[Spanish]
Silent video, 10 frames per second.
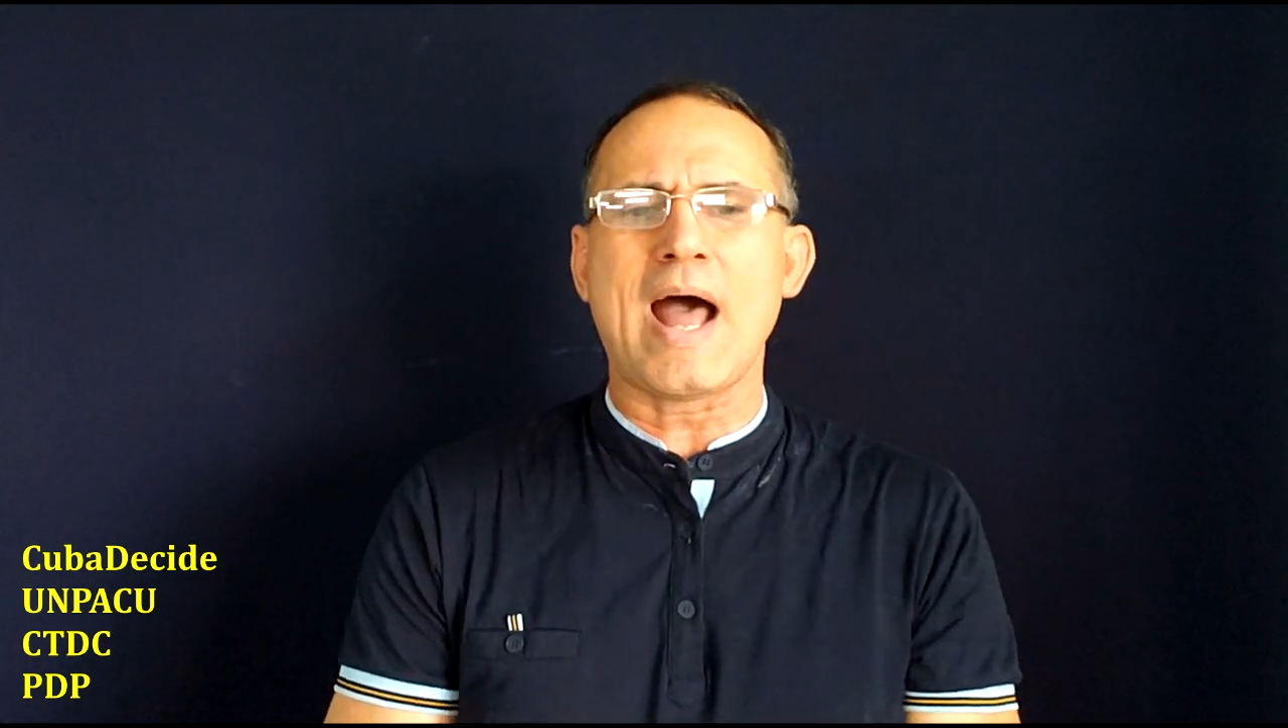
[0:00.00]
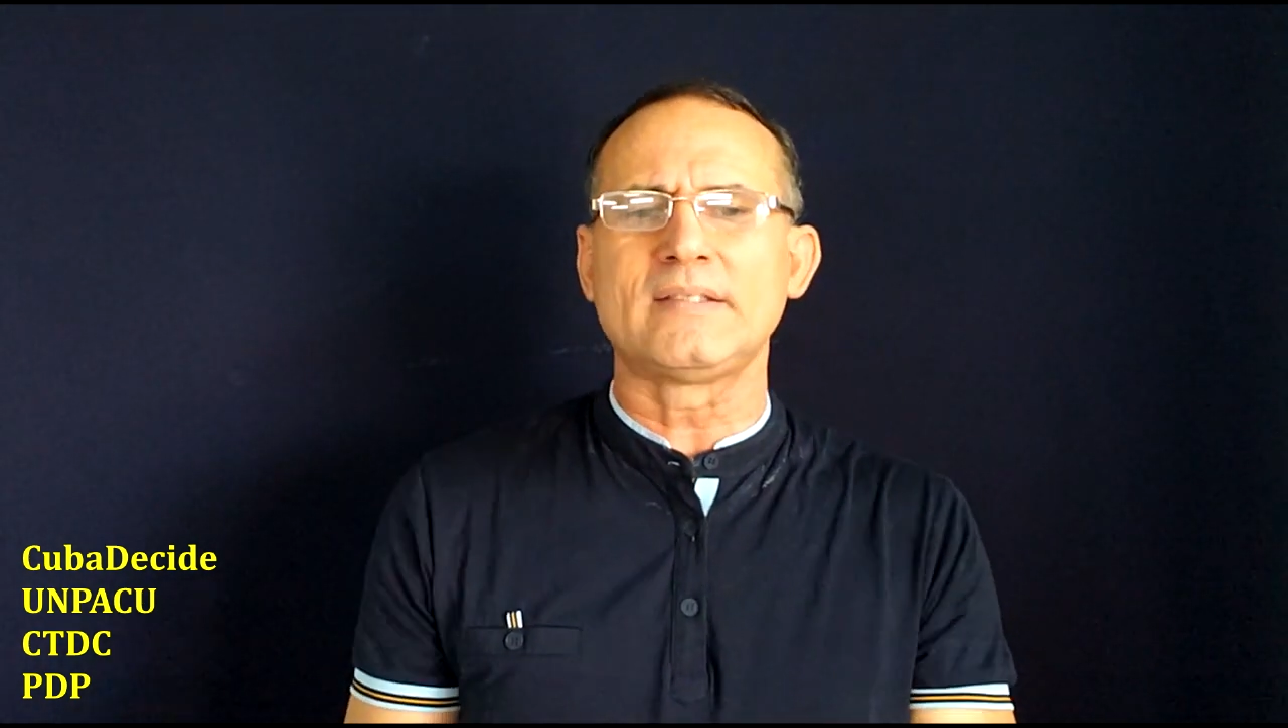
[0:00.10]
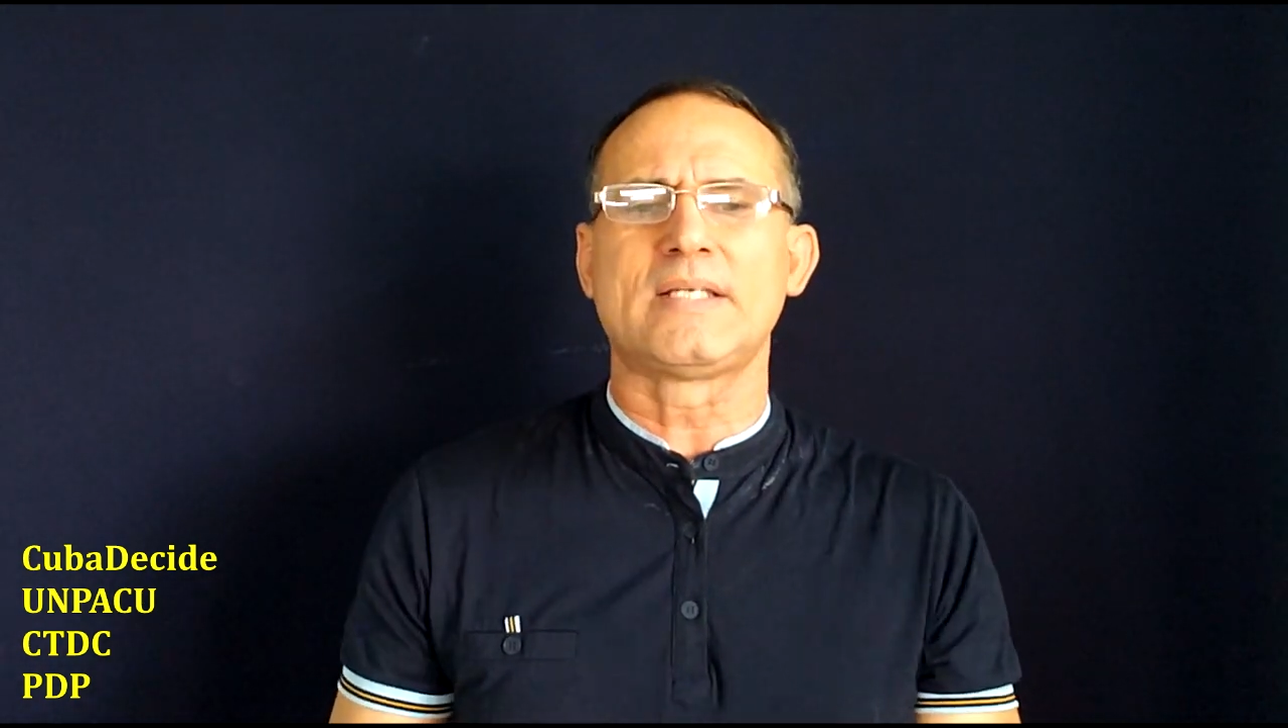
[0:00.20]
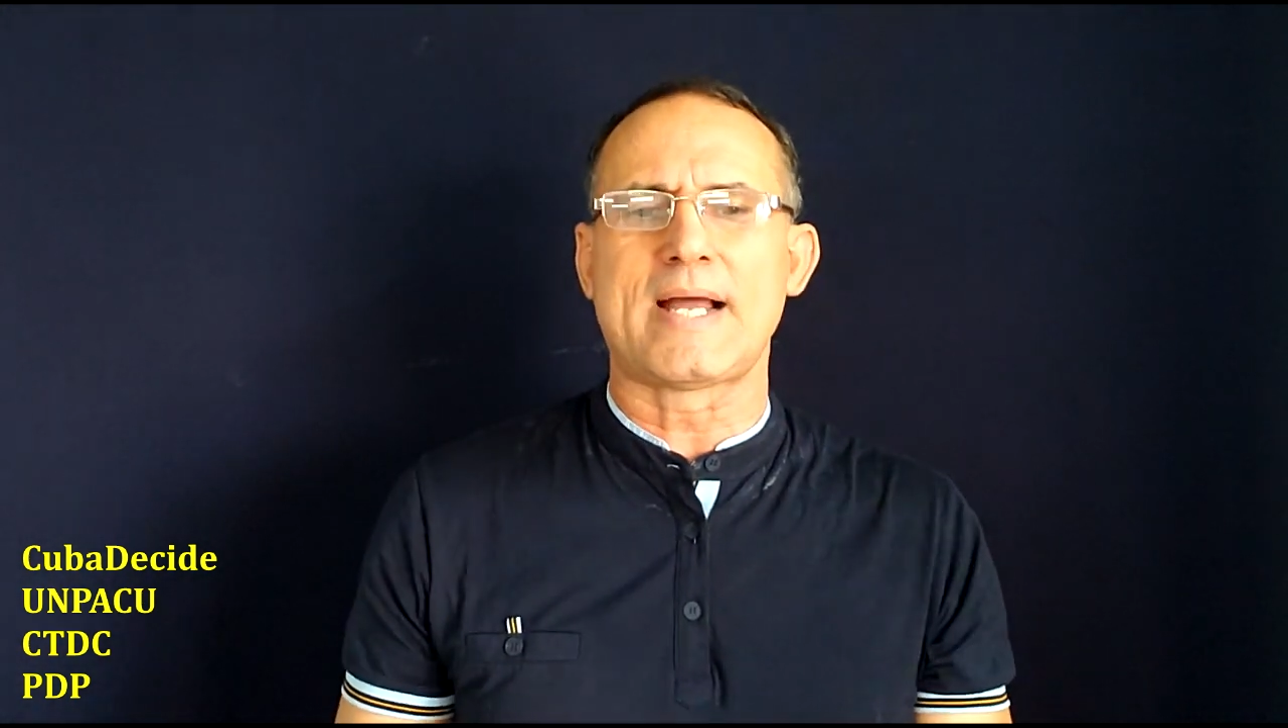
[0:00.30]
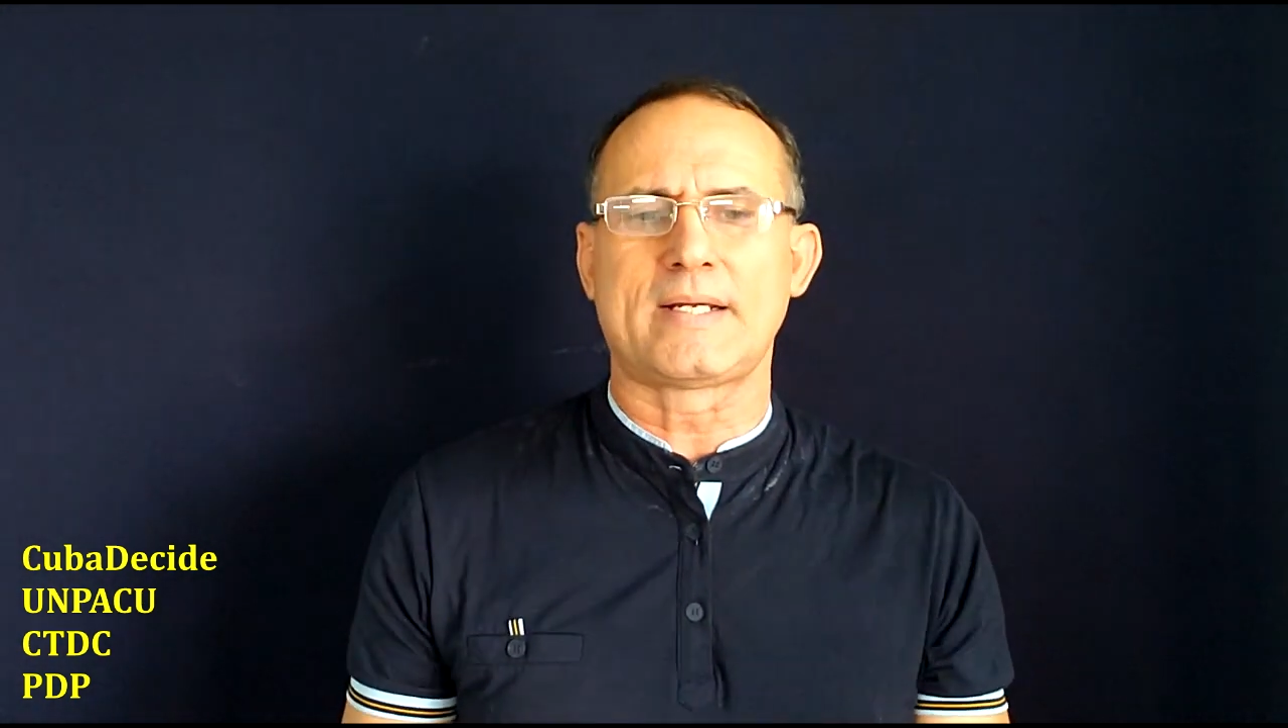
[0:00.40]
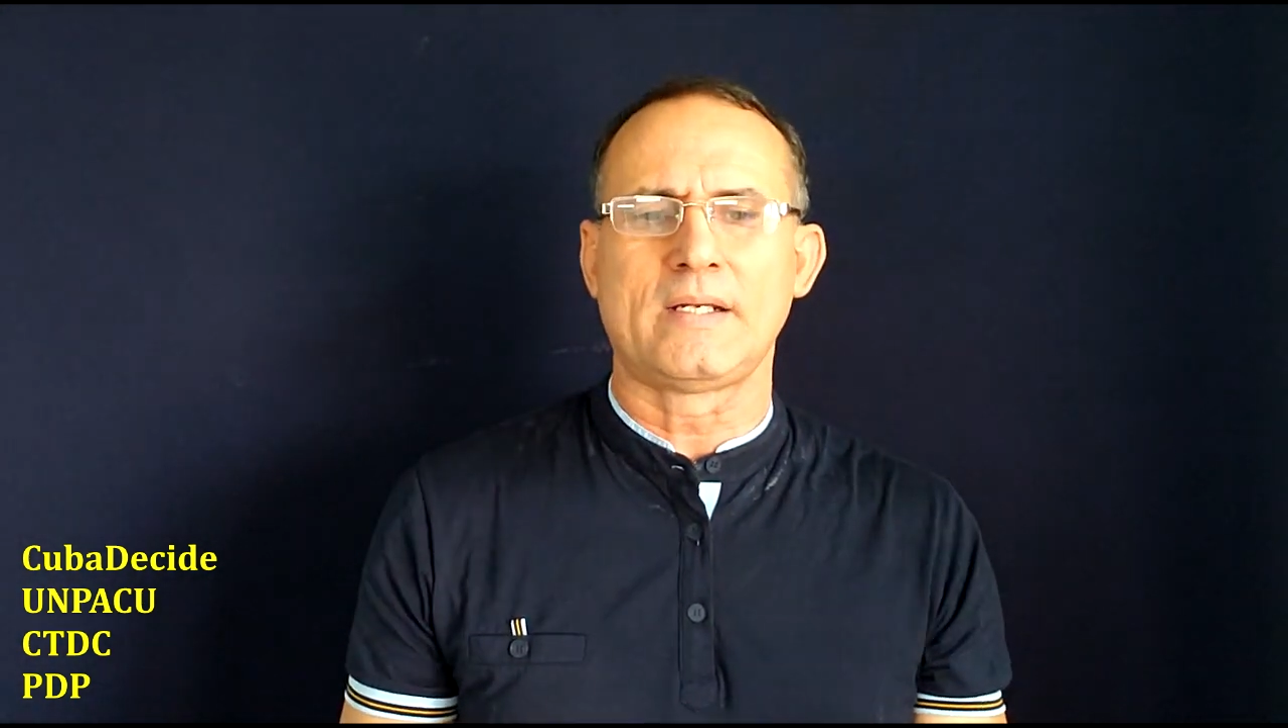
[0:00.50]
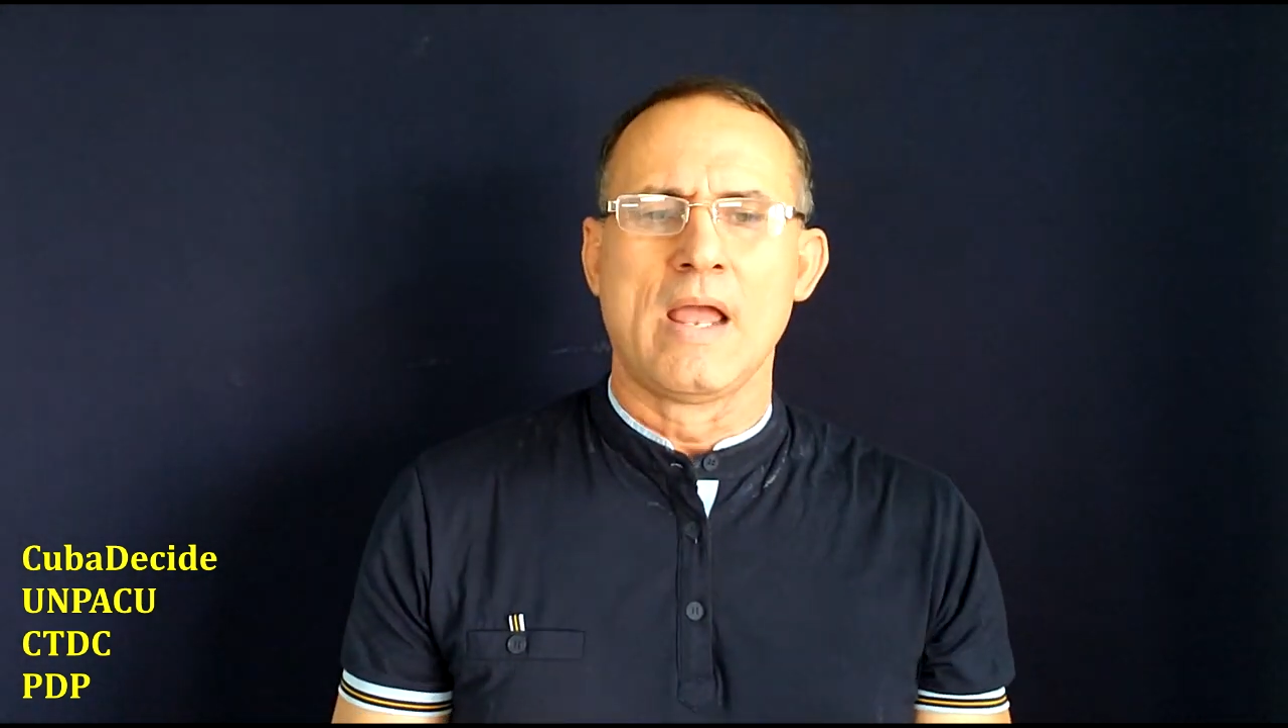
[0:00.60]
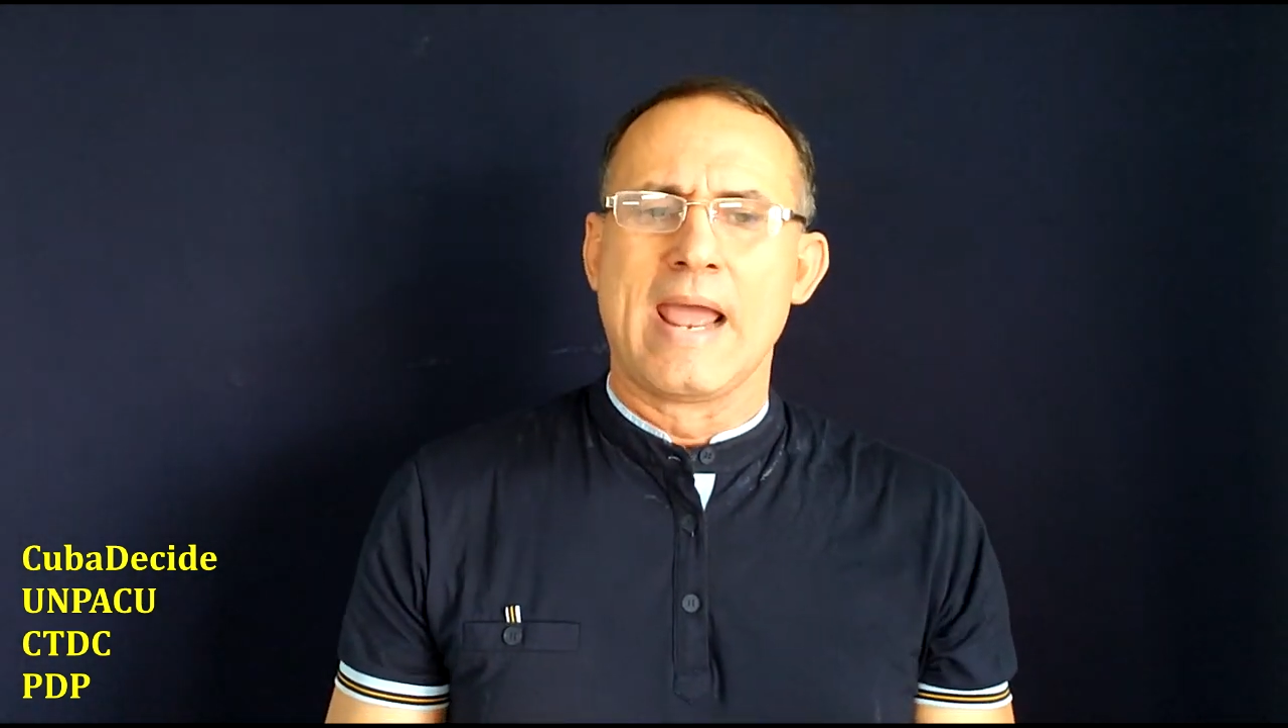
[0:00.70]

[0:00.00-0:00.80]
andan